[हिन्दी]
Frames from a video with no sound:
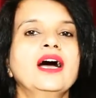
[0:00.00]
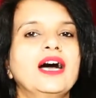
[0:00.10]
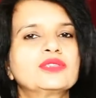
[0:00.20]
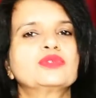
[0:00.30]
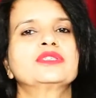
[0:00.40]

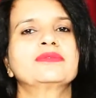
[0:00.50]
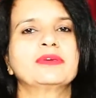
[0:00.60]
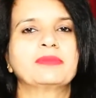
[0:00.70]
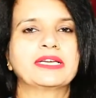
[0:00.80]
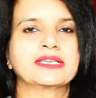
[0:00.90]
हाथों से
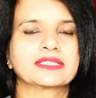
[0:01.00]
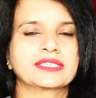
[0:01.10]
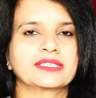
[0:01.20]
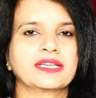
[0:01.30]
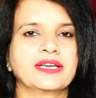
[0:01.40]
भी अप्लाई कर
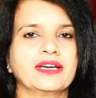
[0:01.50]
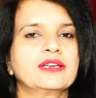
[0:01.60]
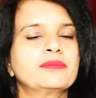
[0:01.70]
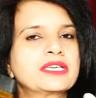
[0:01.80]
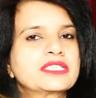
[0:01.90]
सकते हैं
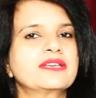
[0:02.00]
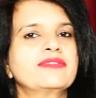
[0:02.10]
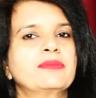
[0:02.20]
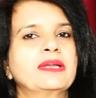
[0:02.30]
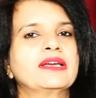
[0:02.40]
अगर ब्रश से
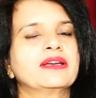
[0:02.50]
भी अप्लाई